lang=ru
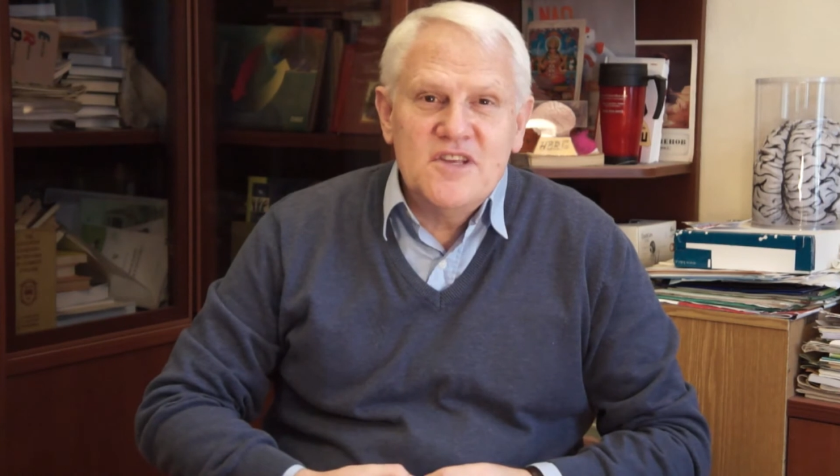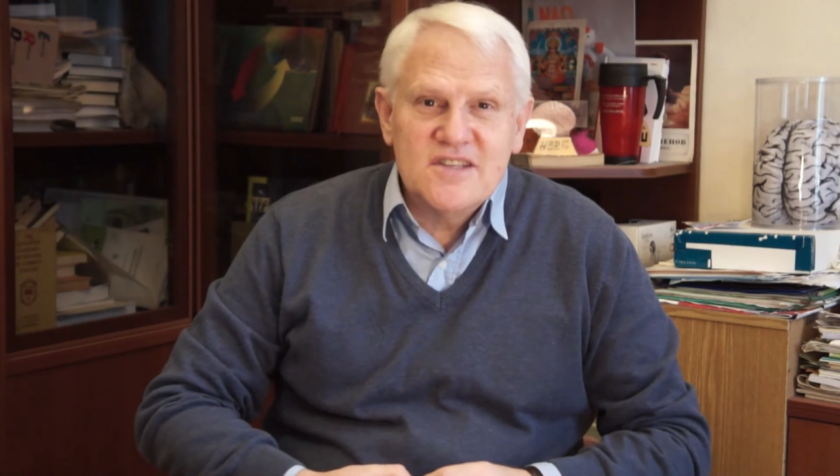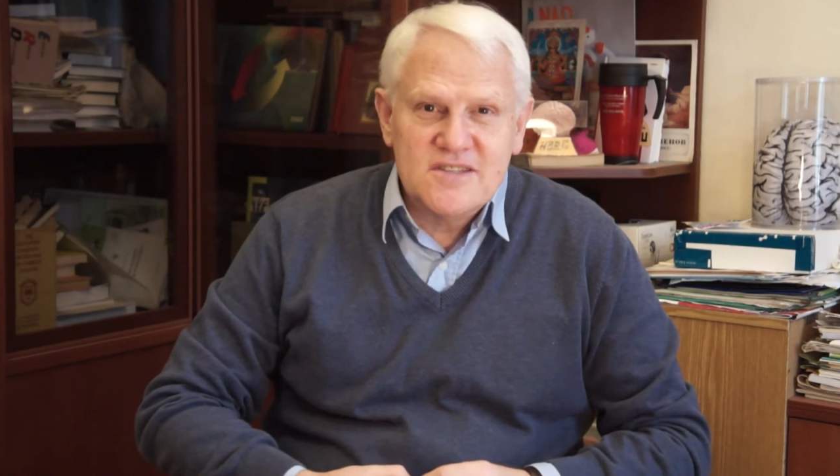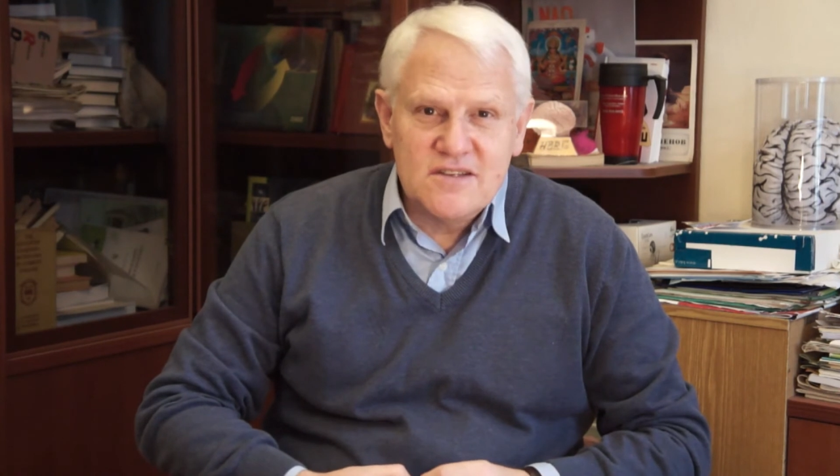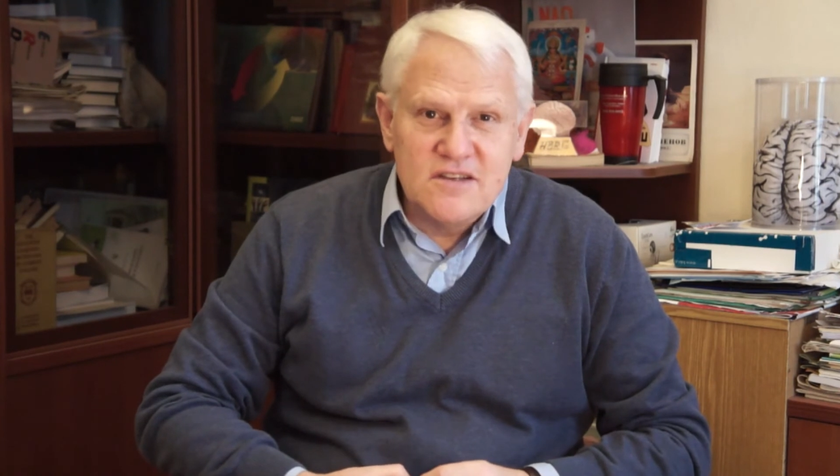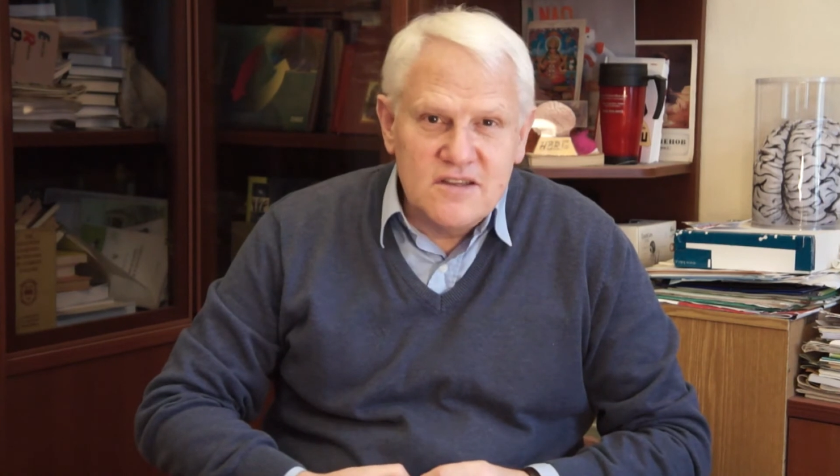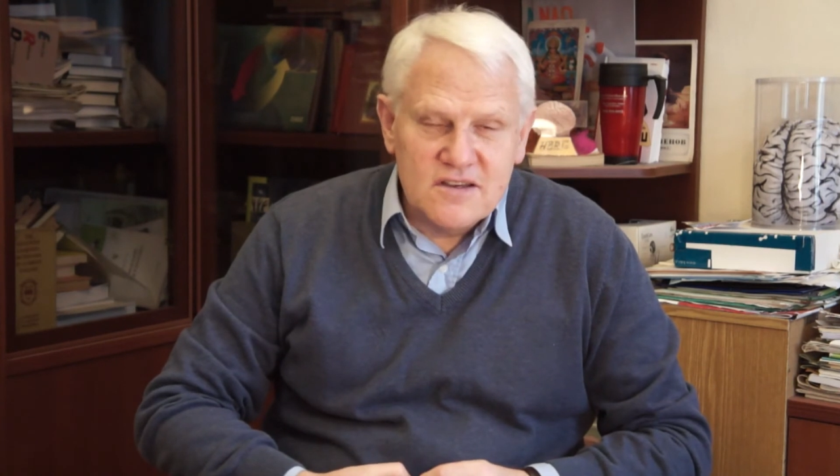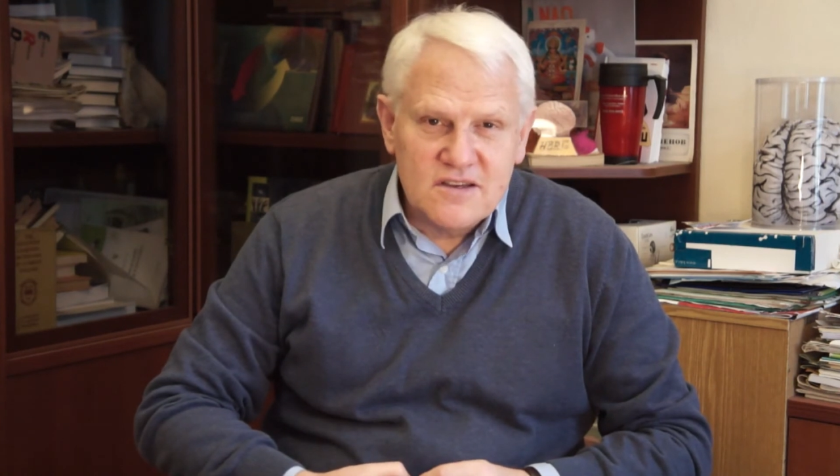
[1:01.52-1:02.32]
медицины,